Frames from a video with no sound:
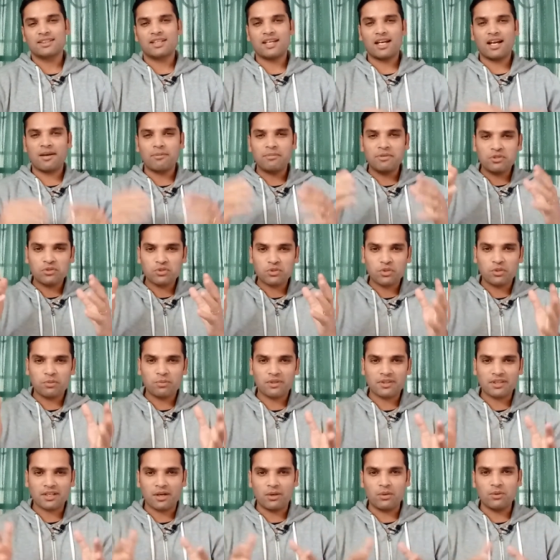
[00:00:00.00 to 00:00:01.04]
क्या मैं उसको
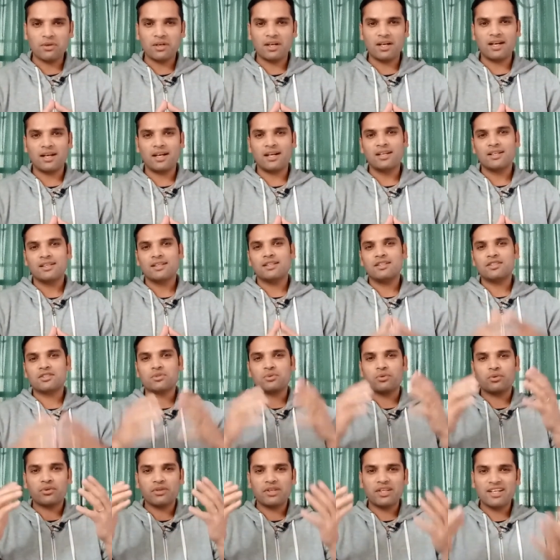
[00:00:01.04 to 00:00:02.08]
बताऊँगा
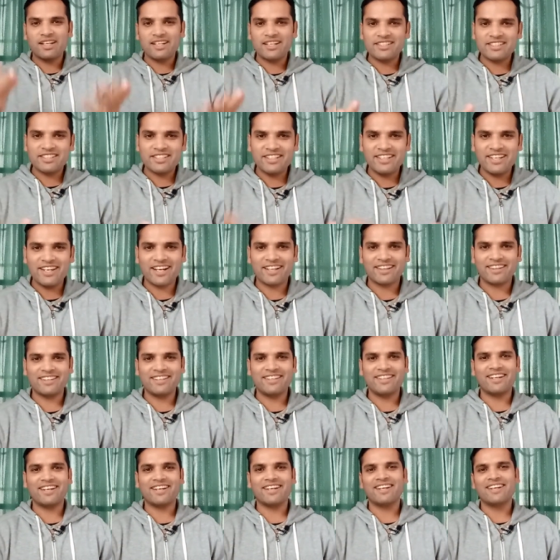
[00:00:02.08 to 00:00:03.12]
इसको तो इंग्लिश नहीं
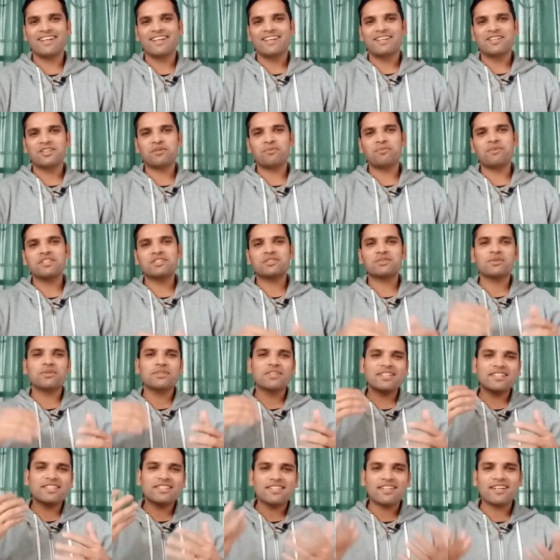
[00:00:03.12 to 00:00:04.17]
आती है तो मैं इसको
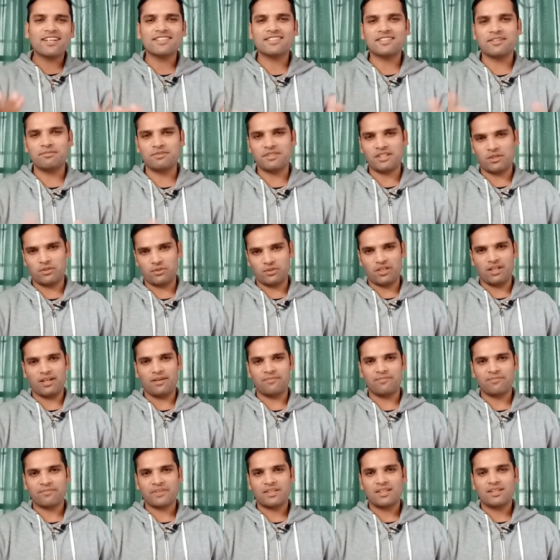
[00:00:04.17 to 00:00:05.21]
किस तरह
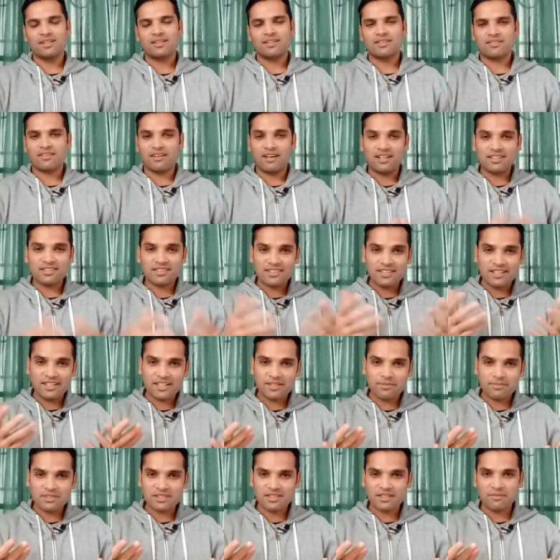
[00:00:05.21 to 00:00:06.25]
समझाऊँगा
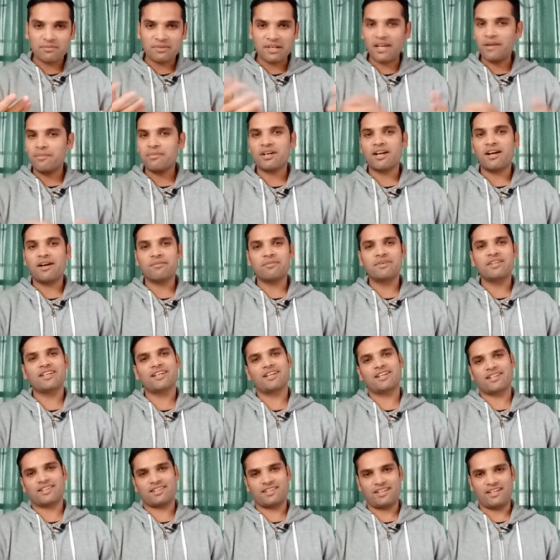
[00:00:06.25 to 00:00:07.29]
ट्रांसलेट भी समटाइम काम
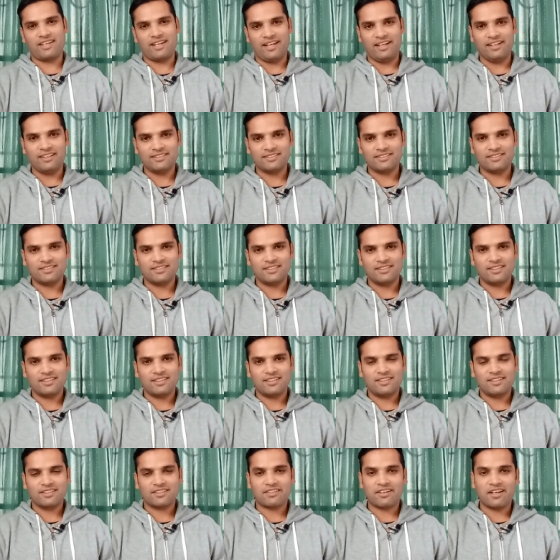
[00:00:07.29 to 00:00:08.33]
नहीं करती है
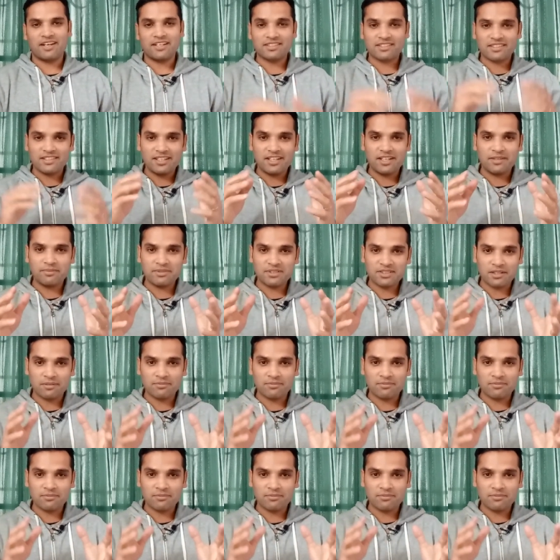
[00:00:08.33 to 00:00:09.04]
ट्रांसलेट भी